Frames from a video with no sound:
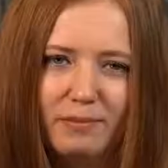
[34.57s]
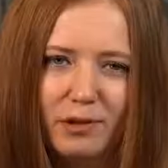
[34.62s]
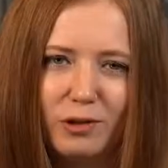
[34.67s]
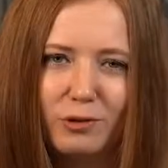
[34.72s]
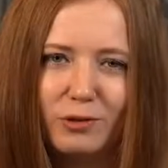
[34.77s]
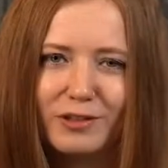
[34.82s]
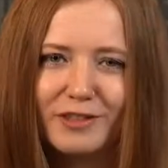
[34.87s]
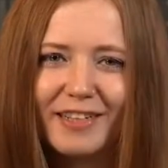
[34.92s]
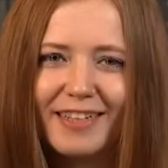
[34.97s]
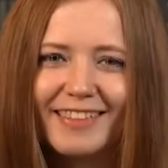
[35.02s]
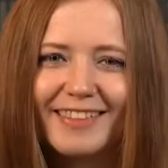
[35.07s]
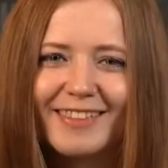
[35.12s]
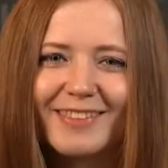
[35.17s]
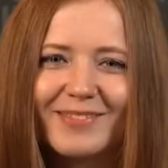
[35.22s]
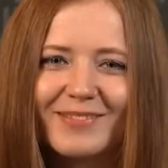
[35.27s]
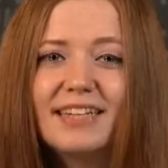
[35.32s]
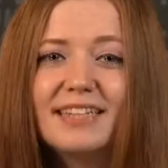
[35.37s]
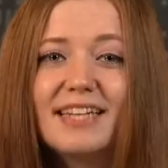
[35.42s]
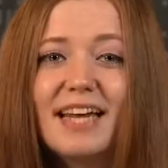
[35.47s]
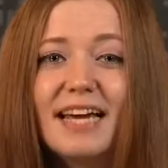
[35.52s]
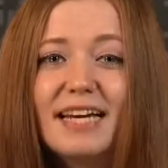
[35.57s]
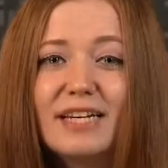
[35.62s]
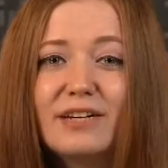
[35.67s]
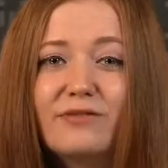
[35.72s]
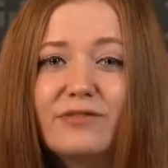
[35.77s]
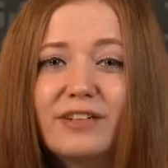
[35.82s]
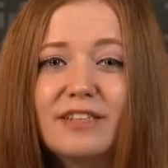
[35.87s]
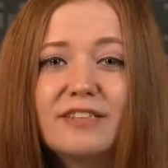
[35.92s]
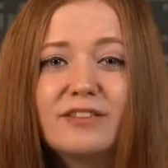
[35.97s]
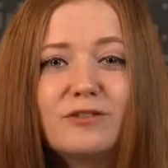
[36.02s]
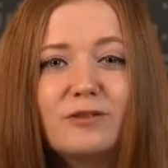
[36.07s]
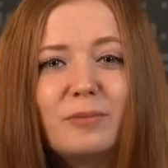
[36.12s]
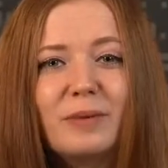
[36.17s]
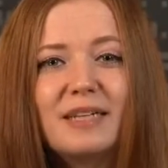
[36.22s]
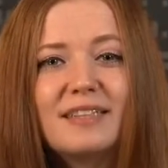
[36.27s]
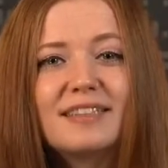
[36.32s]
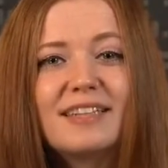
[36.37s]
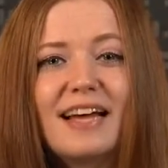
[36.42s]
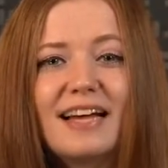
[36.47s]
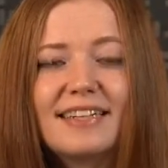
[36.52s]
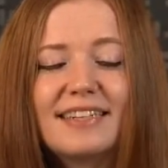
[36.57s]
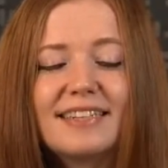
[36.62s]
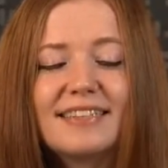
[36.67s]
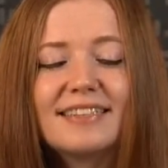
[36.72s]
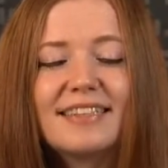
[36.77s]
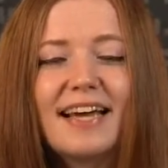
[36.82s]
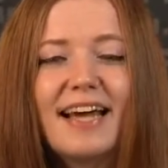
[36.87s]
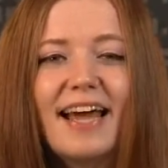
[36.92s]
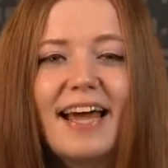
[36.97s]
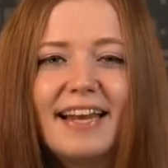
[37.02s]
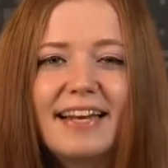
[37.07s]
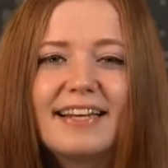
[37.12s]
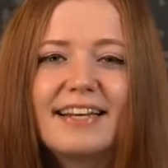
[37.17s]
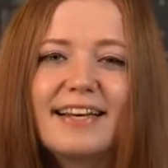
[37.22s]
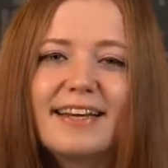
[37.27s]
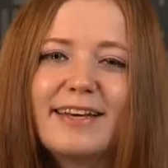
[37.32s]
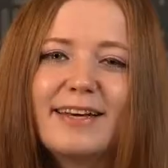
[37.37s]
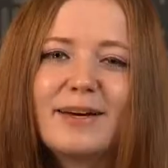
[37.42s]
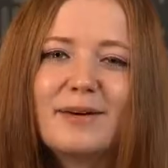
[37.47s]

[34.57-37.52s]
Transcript: Los geht's! Native Instruments hat es endlich